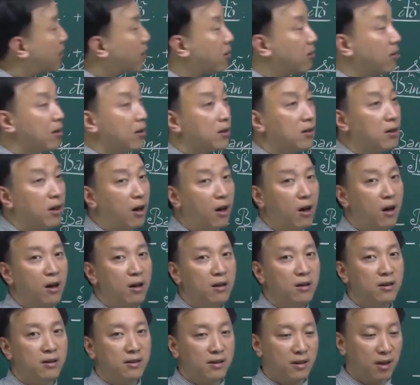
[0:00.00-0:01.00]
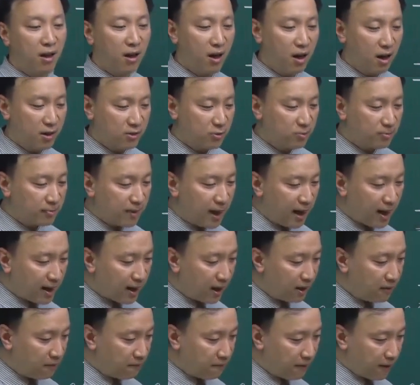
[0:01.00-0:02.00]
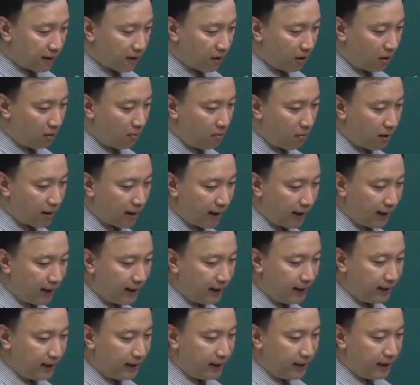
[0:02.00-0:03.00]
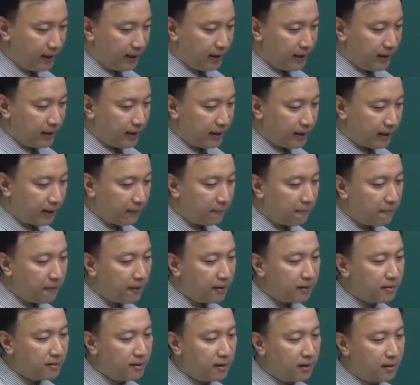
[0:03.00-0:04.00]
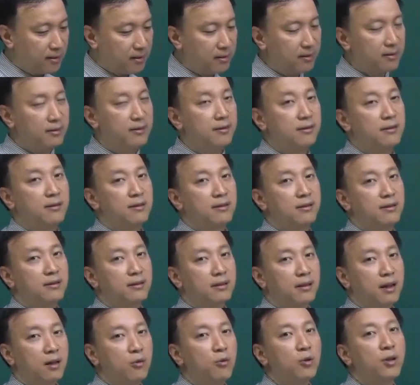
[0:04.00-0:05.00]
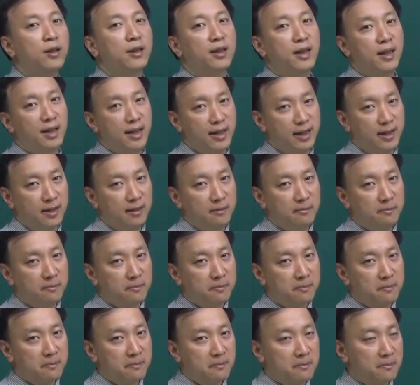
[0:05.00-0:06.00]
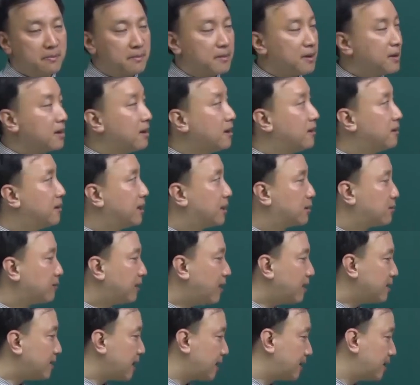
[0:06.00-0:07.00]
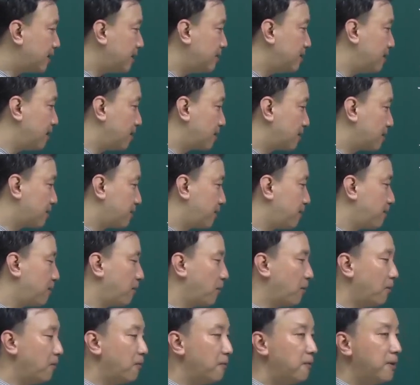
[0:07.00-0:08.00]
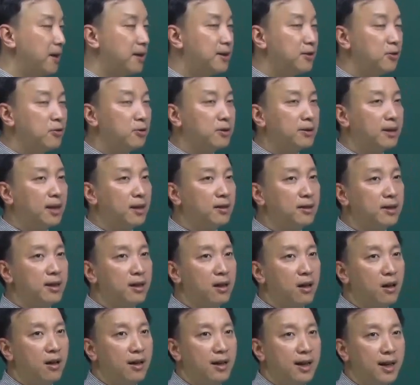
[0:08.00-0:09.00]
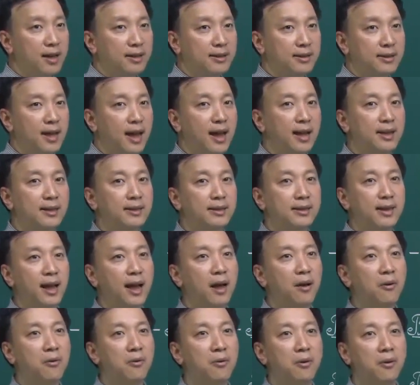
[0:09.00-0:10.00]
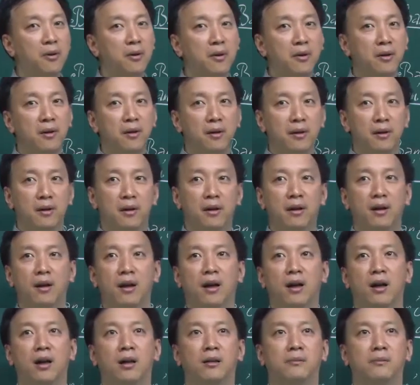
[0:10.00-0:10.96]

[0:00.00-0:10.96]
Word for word: là câu hỏi khó, đòi hỏi chúng ta cần phải có một cái nắm vững được các quy luật địa lý để chúng ta giải thích được sự phân bố. Ví dụ người ta có thể hỏi là tại sao uh,